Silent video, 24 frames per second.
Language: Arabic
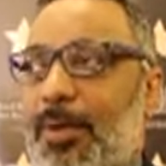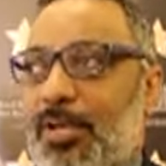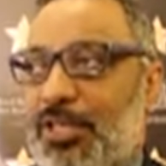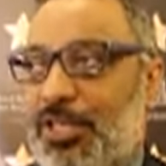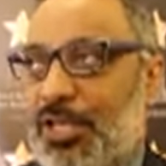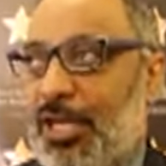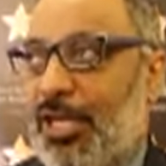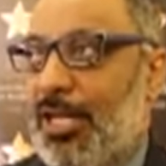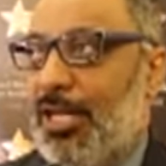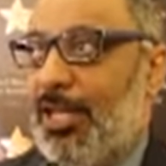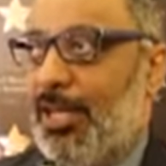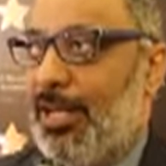ان
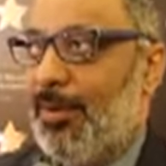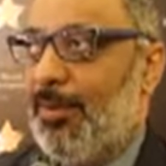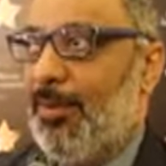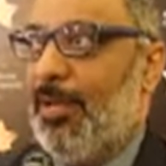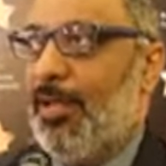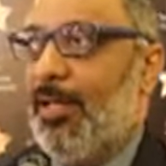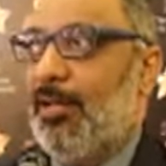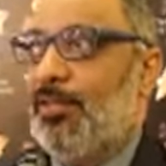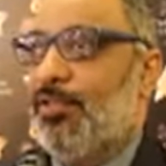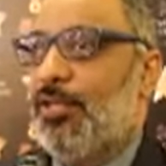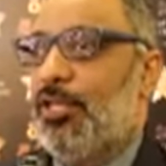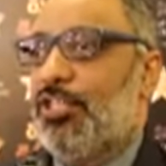شاء الله
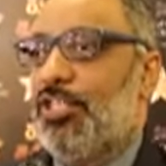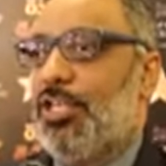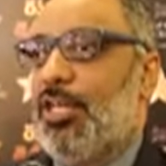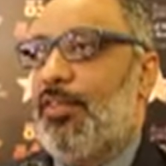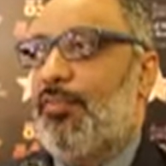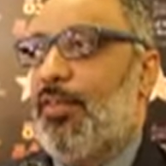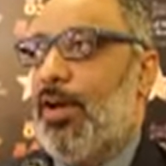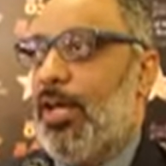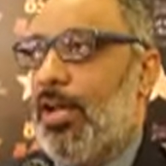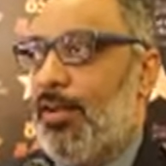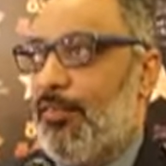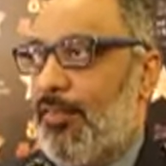مع استاذ
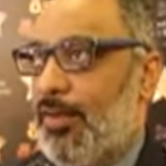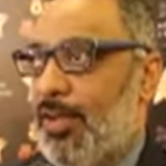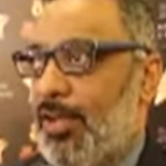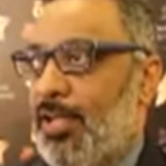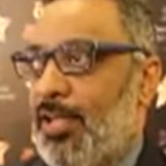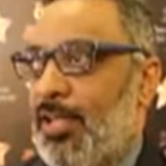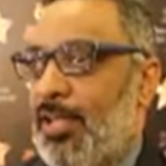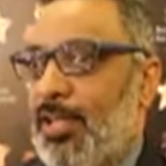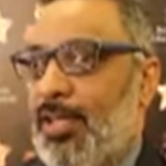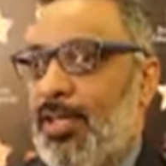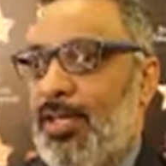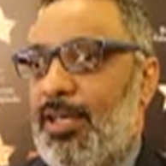شريف عرفه
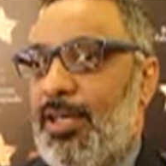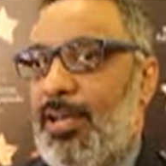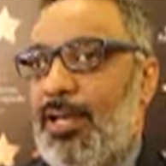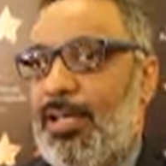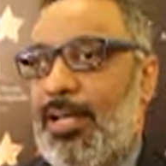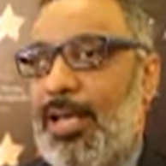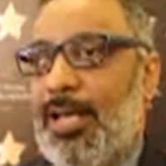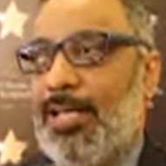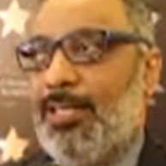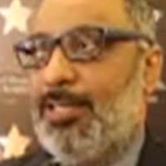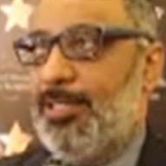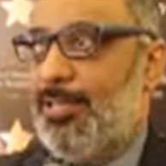
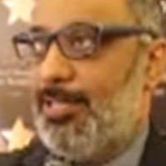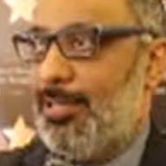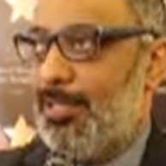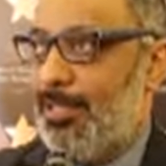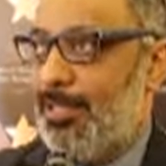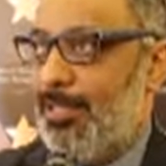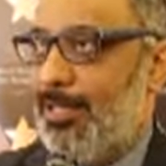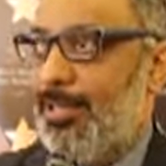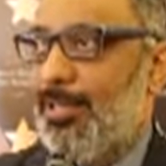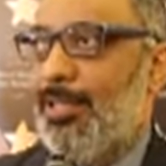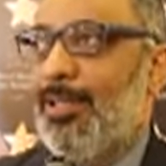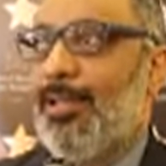الكنز
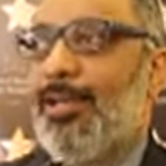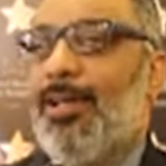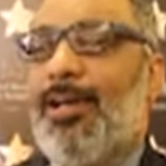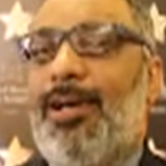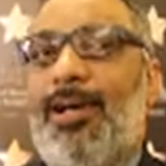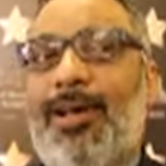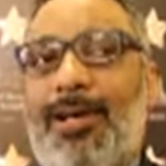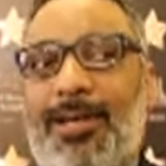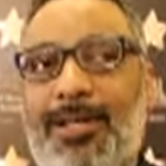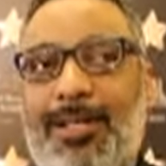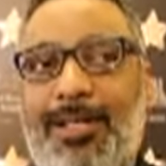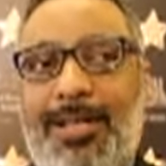
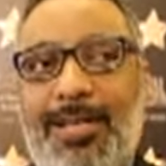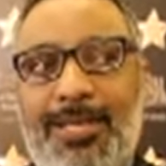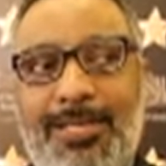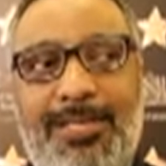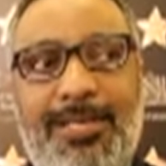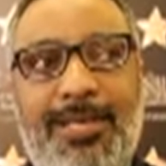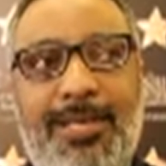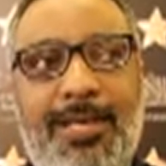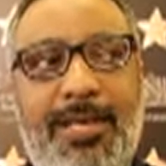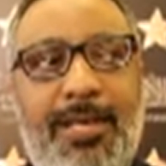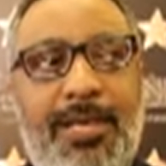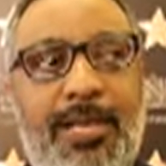اه
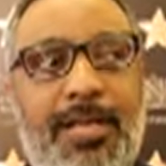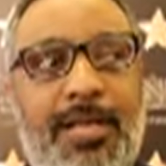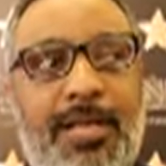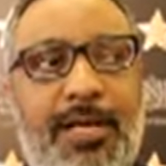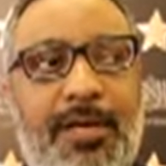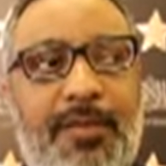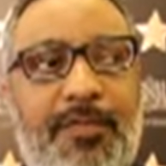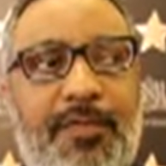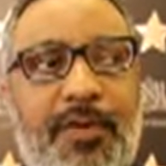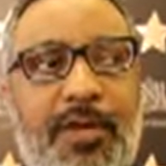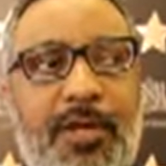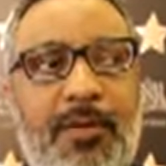الكنز
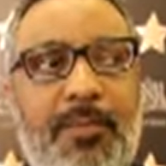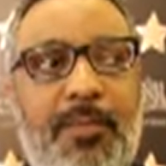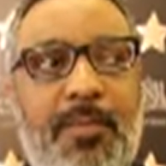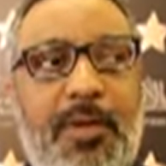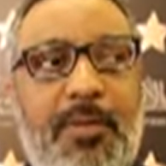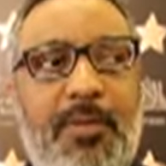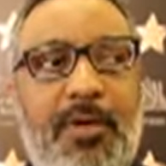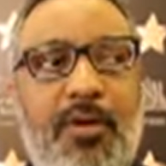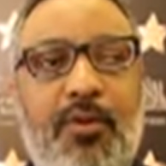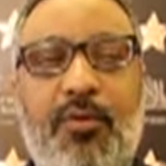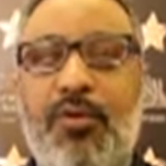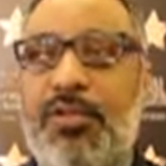فيلم
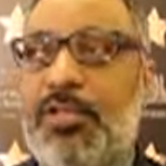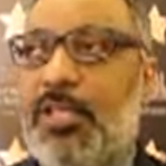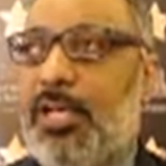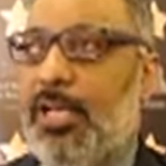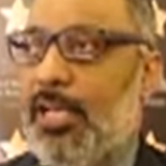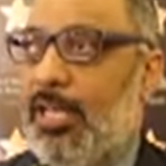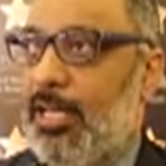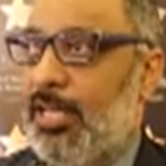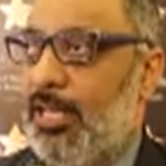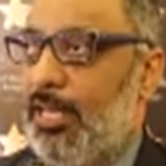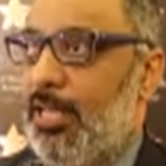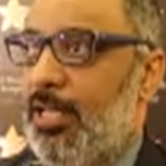من
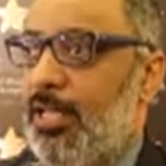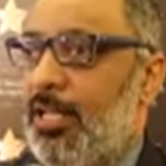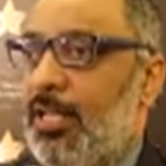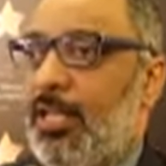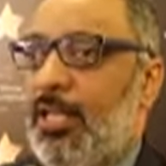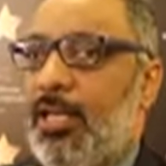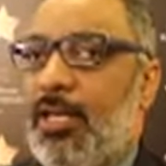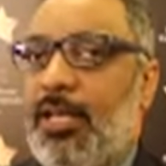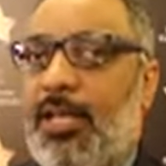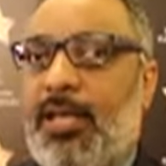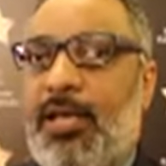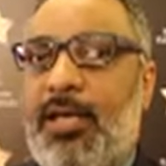جزئين
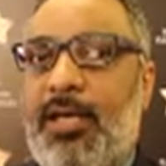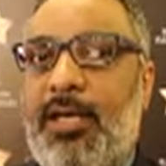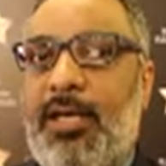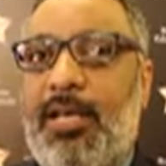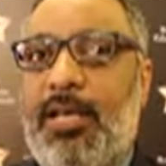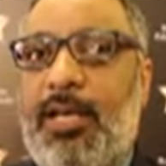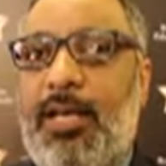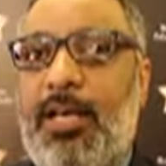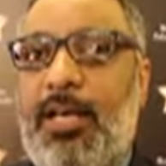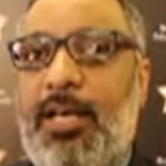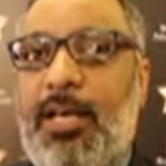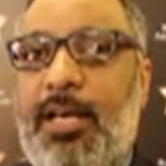
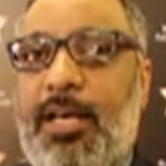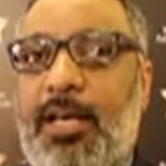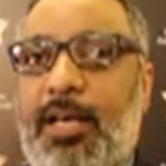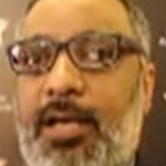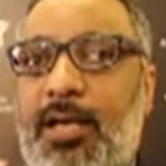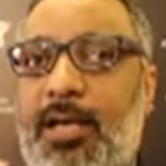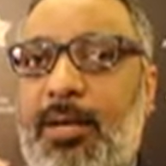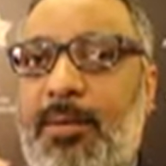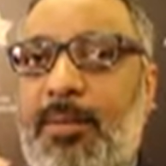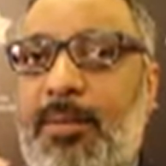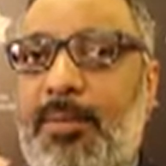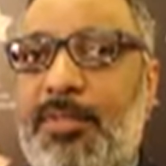
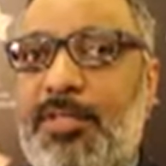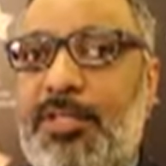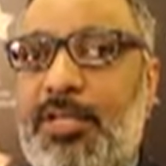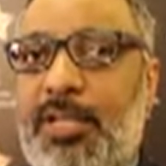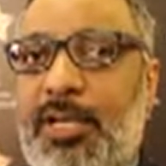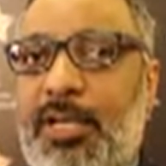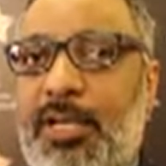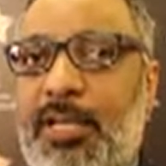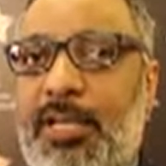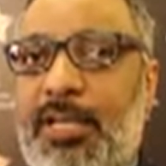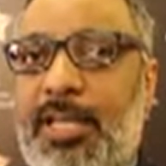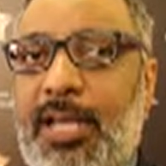آه،
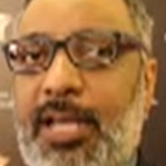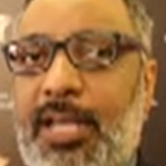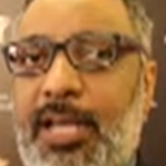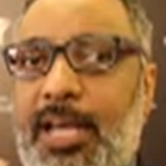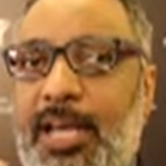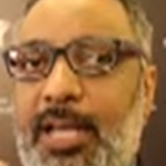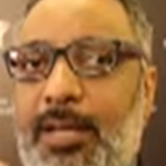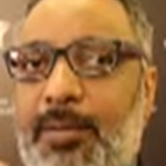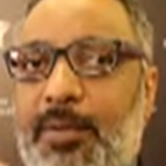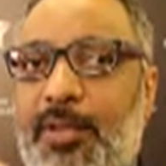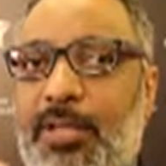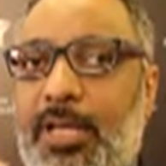انتهينا
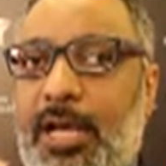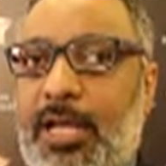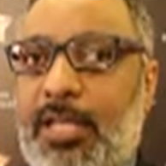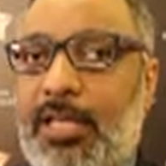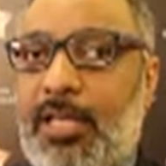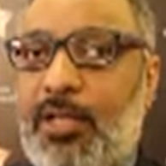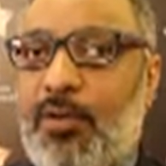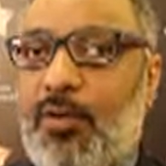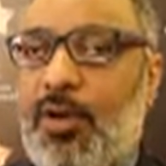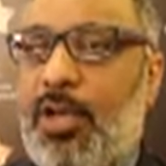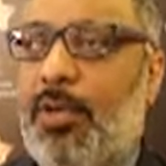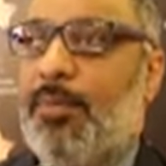يعني من
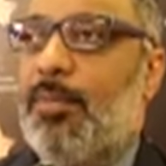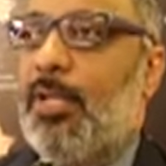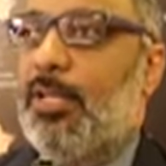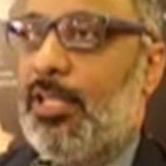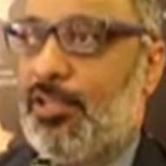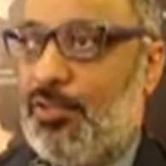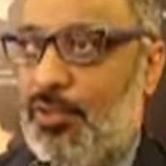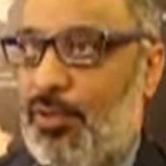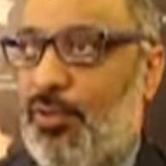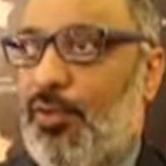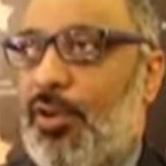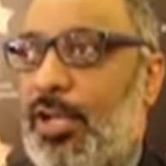تحضيره وهيبدا
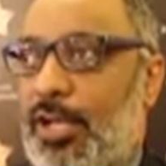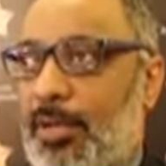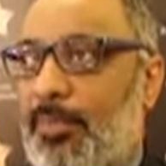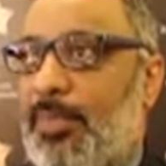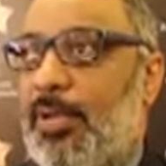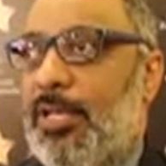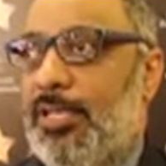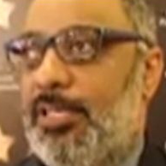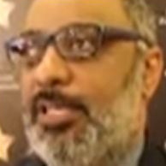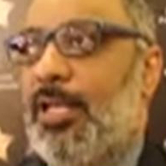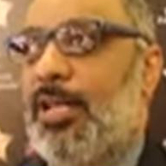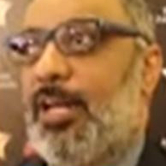التصوير قريب
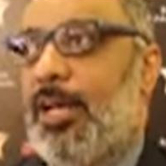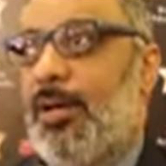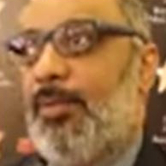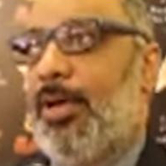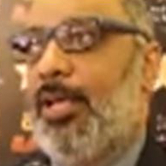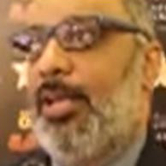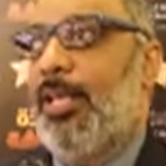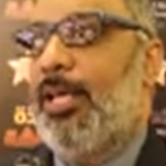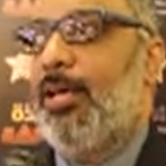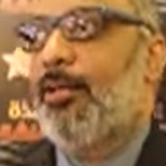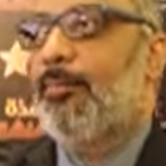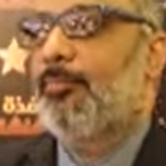باذن
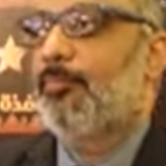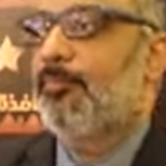الرحمن يعني آه،